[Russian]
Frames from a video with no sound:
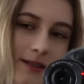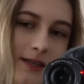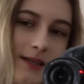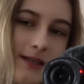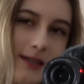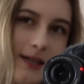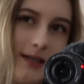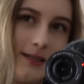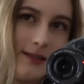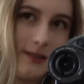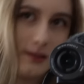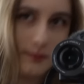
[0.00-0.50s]

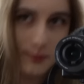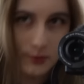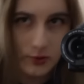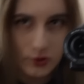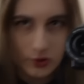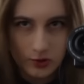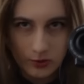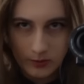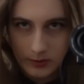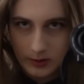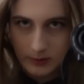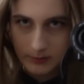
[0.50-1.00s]
докрасила, потому
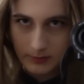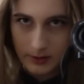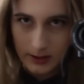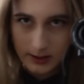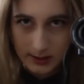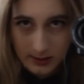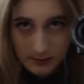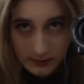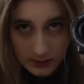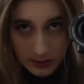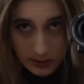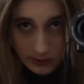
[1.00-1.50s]
что у меня были
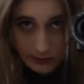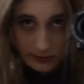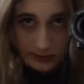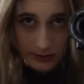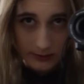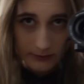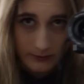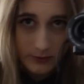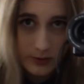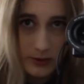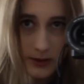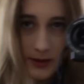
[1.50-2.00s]

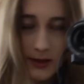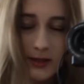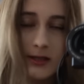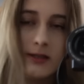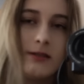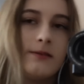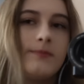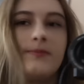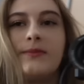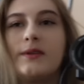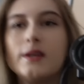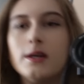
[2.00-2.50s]
осветленные
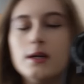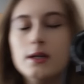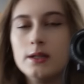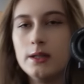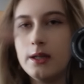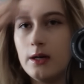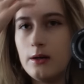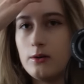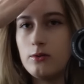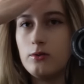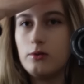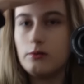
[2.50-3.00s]
волосы.
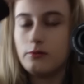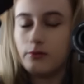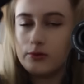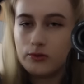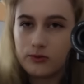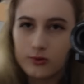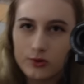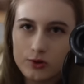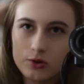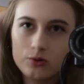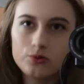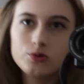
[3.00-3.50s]
Да, голову
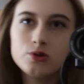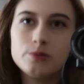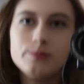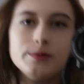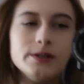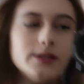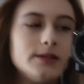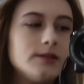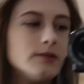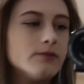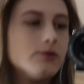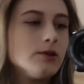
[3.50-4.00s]
нужно уже
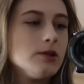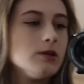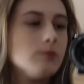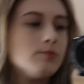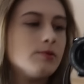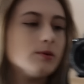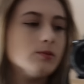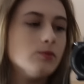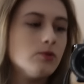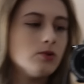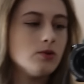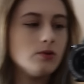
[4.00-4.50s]
мыть. Сегодня
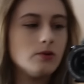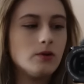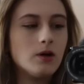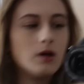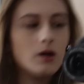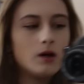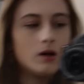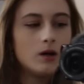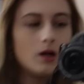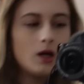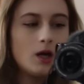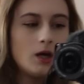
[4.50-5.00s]
помою.
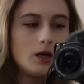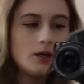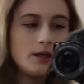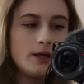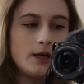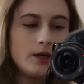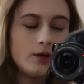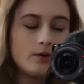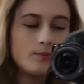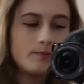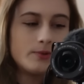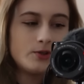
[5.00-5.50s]

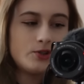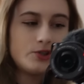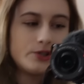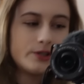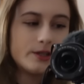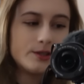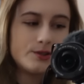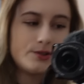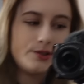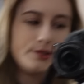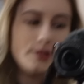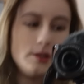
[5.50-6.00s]
И почти
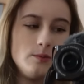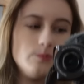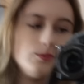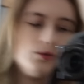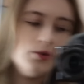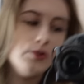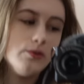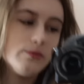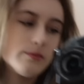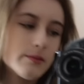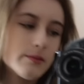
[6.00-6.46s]
каждый день мою.